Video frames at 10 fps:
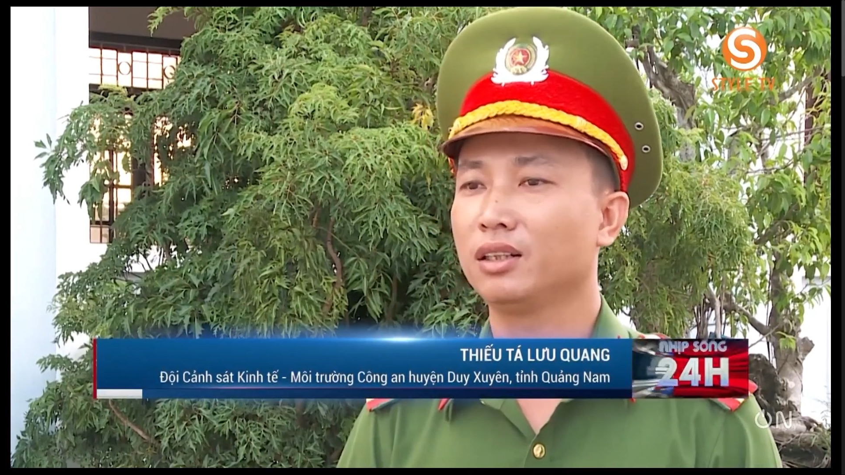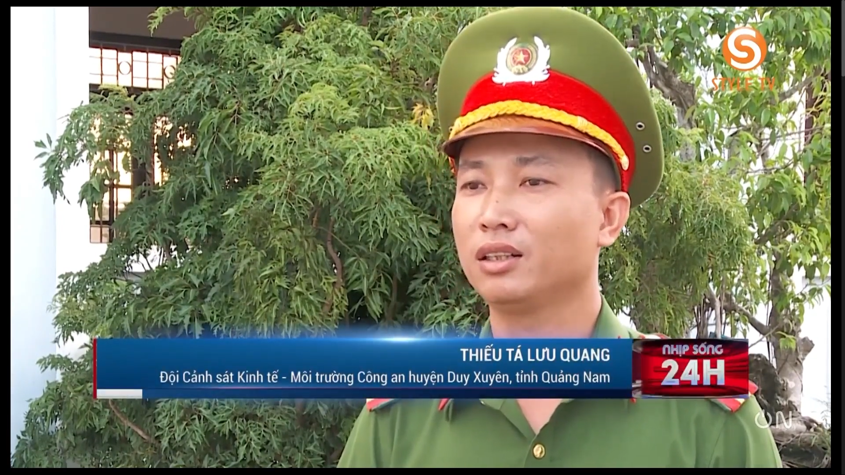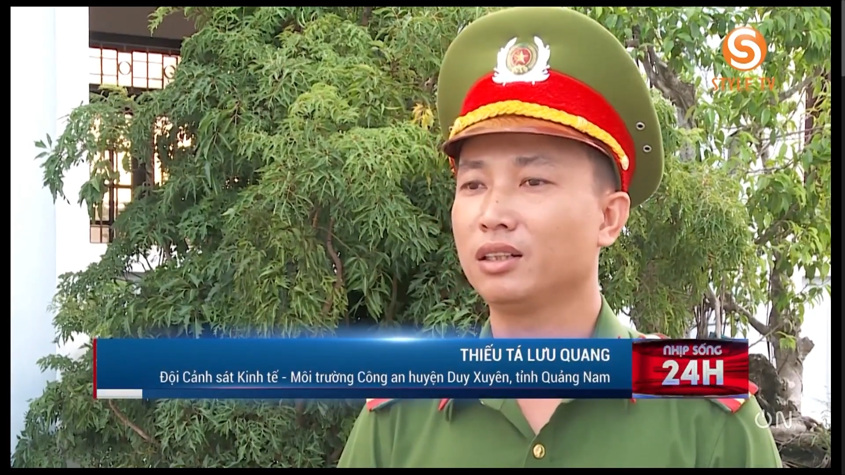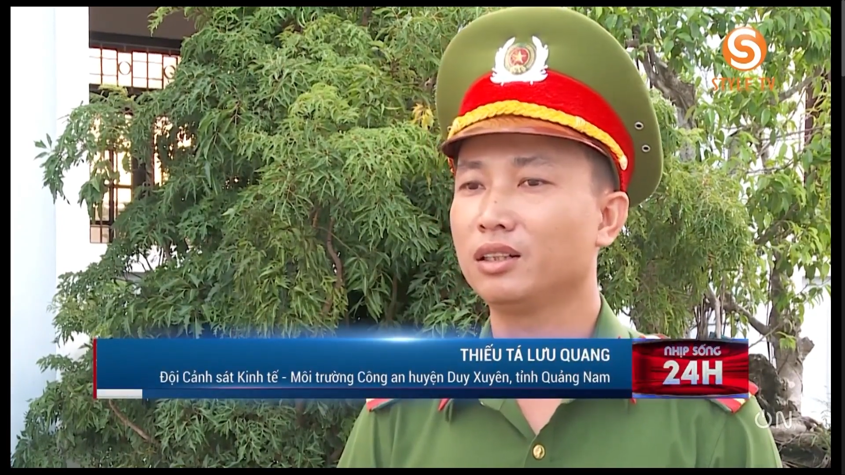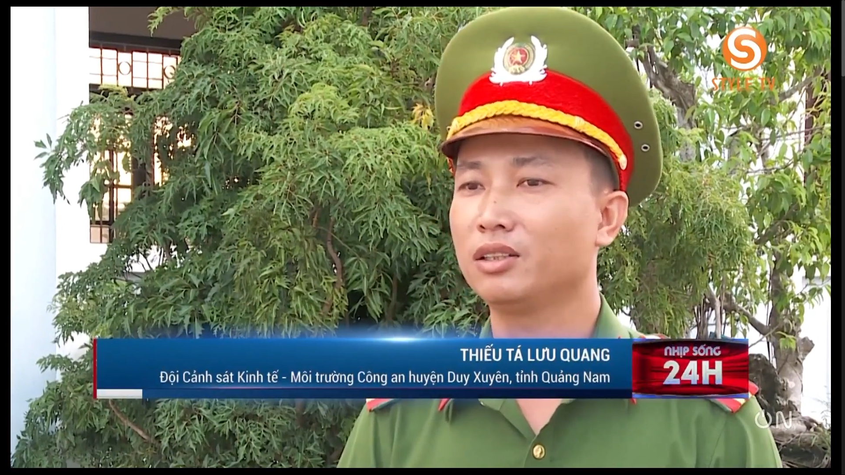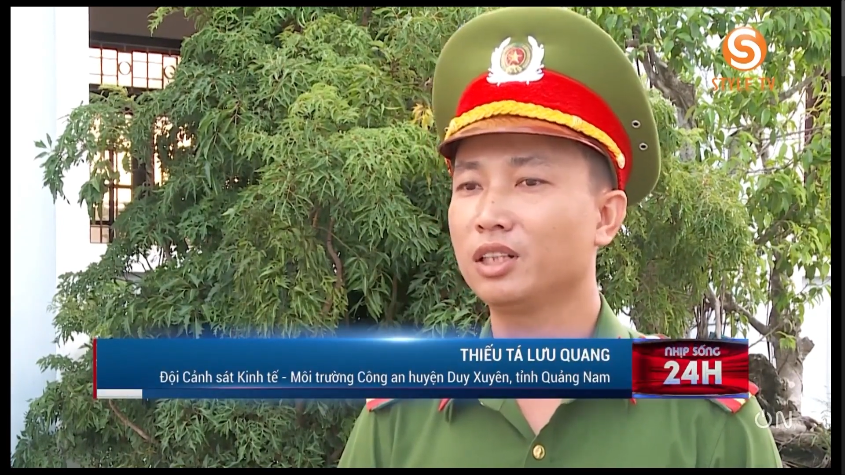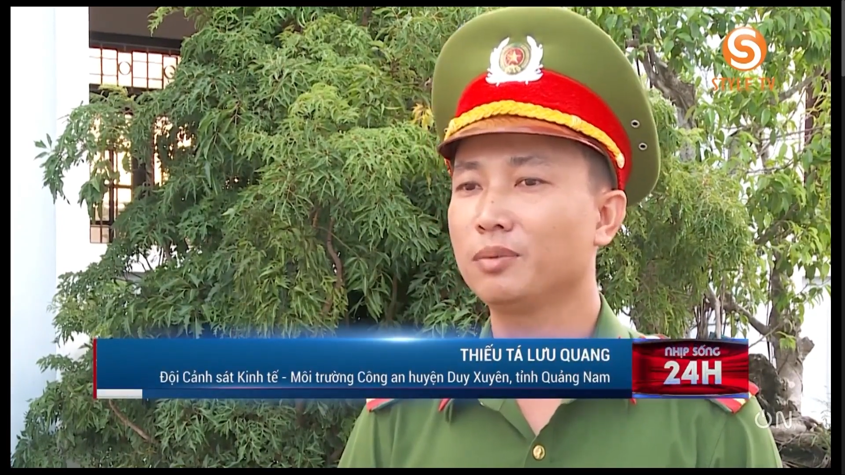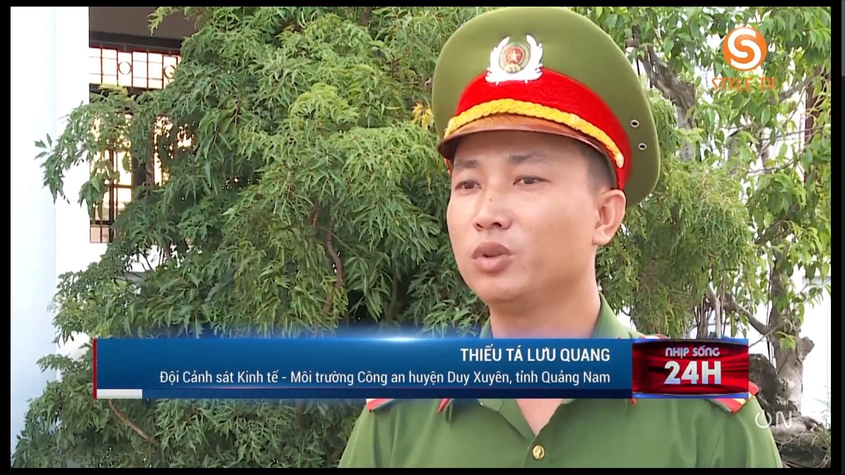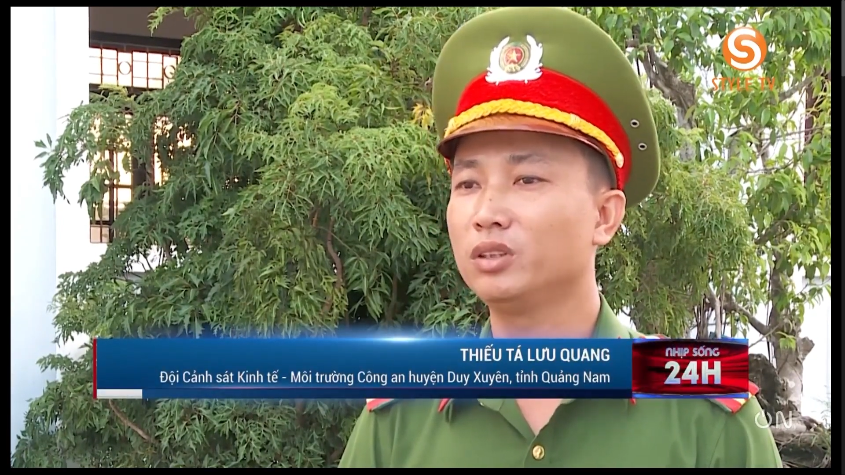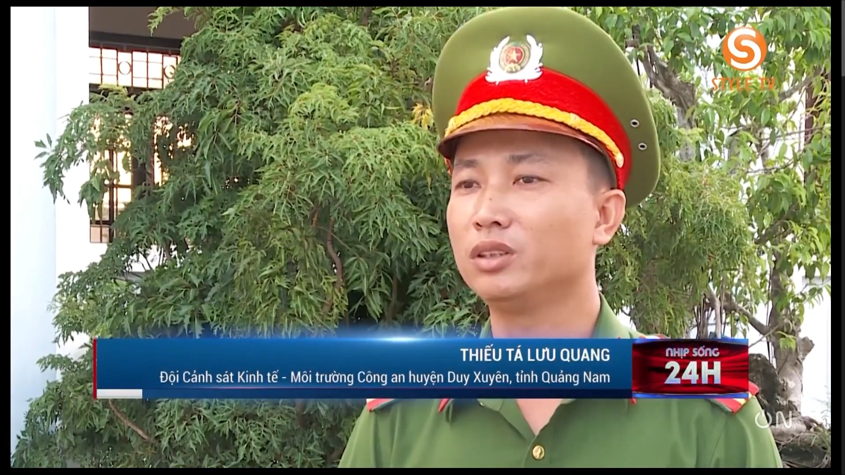ờ, lực lượng
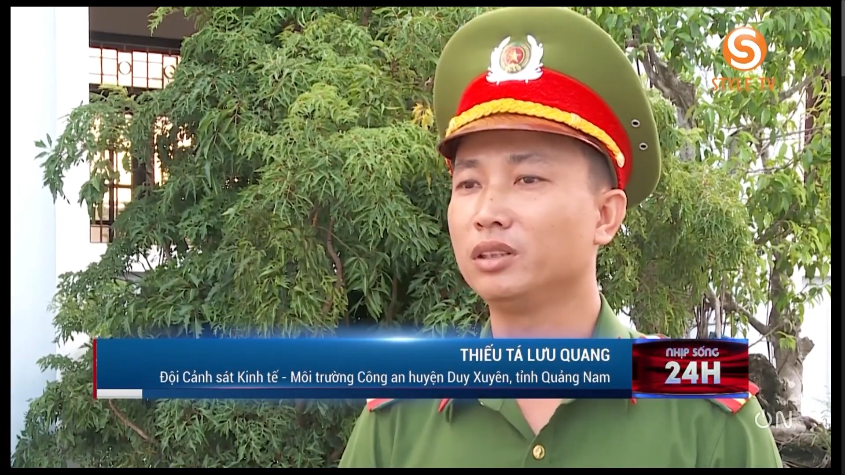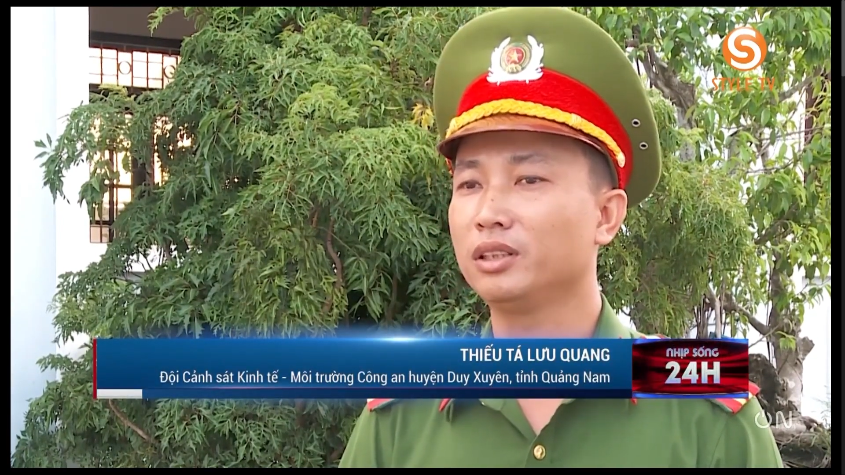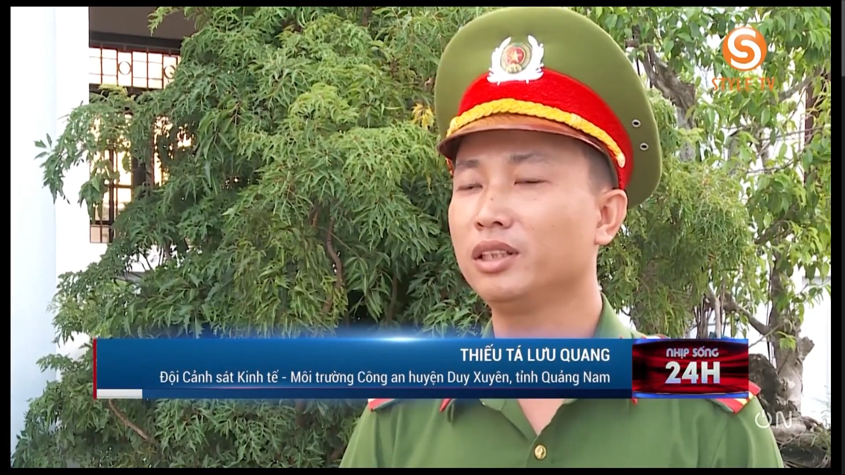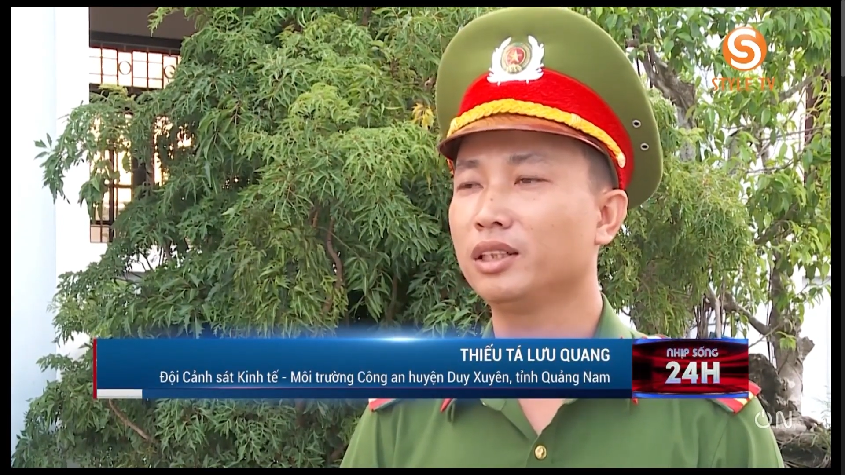sát môi trường